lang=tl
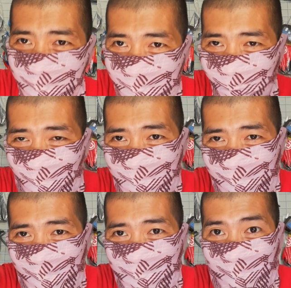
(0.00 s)
Sa mga
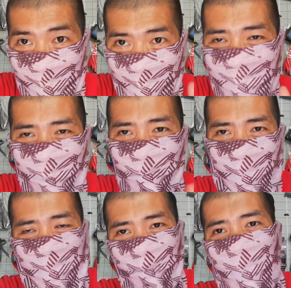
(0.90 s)
sanay dyan, ayan o, oh,
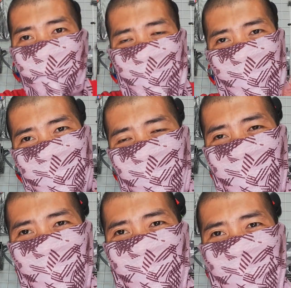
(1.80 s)
baka naman message nyo
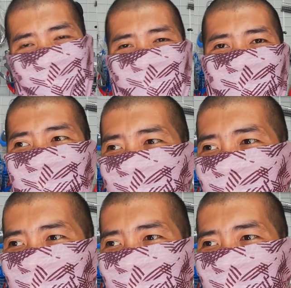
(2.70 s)
lang ako. Ayan o. Oh.